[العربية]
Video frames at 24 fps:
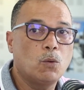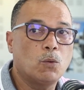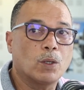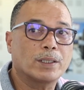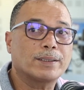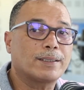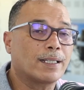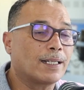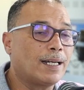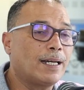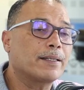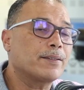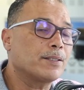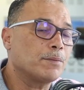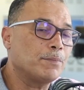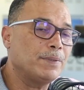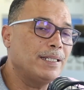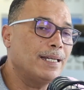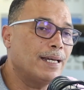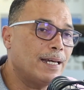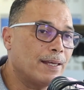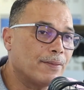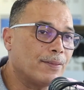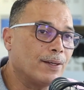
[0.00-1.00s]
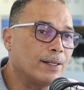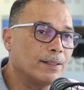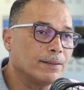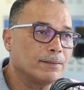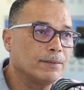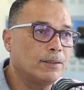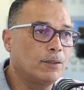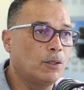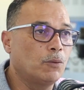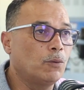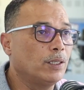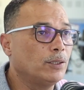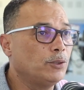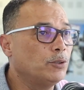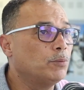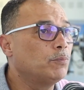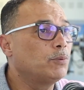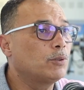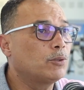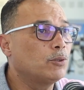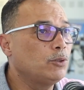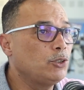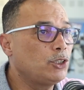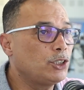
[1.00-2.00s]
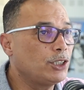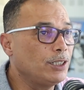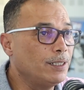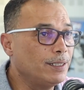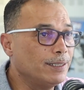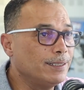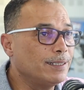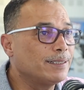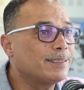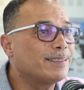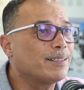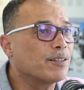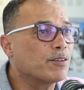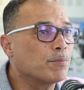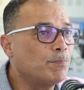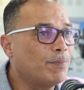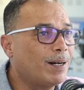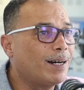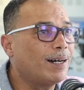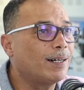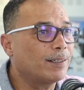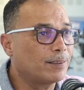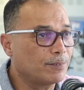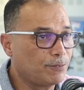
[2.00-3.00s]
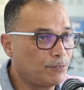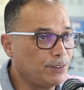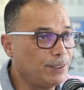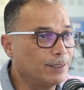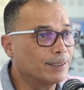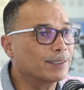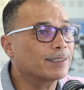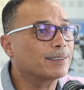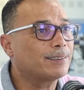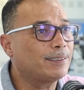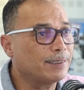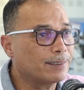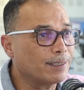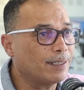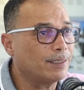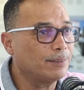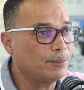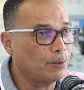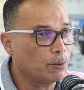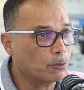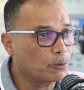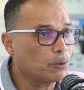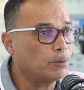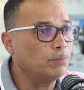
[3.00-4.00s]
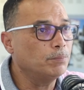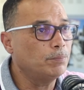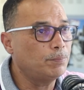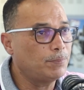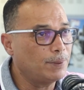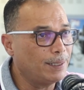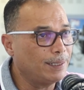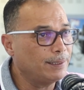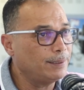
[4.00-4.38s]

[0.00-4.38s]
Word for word: واقترح اكثر من هذا هو يمكنش الاستثمار في اقتصاد القنب